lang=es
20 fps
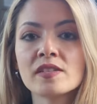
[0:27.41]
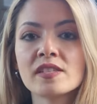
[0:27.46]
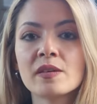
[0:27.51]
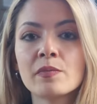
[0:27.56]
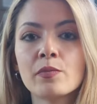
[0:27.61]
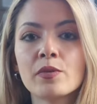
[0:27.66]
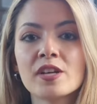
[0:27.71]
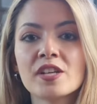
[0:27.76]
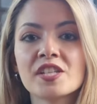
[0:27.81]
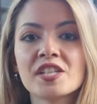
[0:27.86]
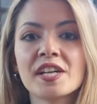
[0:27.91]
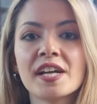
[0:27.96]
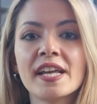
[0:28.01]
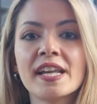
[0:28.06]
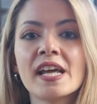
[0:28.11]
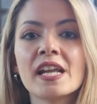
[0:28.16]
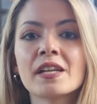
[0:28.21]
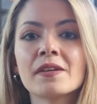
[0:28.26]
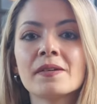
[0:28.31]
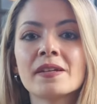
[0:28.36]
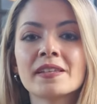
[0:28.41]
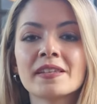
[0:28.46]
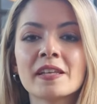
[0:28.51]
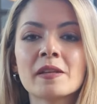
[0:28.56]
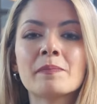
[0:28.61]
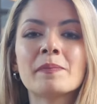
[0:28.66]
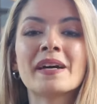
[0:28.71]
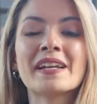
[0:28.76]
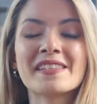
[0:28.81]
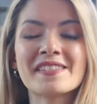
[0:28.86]
se puede llegar a
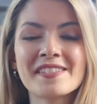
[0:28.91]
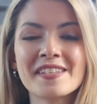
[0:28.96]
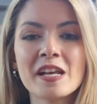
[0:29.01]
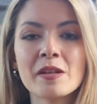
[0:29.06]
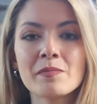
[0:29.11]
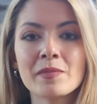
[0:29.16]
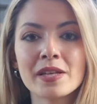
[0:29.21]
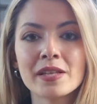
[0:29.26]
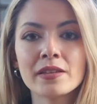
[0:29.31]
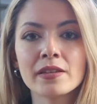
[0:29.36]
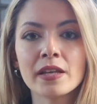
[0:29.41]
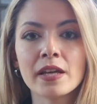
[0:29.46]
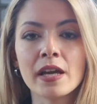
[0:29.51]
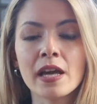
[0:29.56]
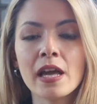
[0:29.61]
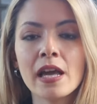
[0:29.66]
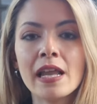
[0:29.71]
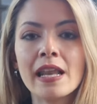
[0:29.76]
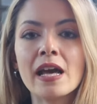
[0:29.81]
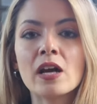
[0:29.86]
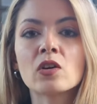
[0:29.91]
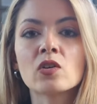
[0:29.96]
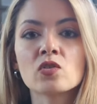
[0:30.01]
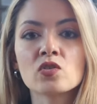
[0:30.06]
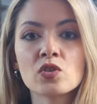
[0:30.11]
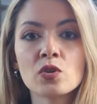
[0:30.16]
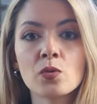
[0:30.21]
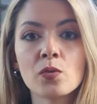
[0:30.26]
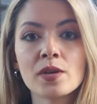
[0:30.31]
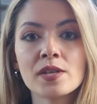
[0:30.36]
revertir parcialmente las
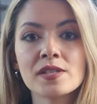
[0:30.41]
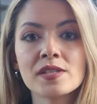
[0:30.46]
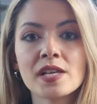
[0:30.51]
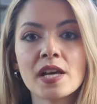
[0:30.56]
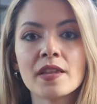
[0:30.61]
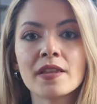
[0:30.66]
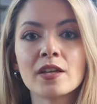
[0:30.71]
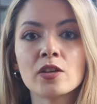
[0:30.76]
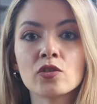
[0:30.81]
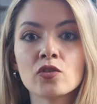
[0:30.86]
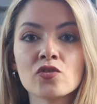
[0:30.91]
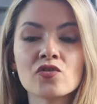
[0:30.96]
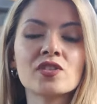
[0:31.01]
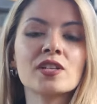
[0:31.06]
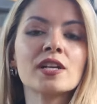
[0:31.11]
consecuencias de estos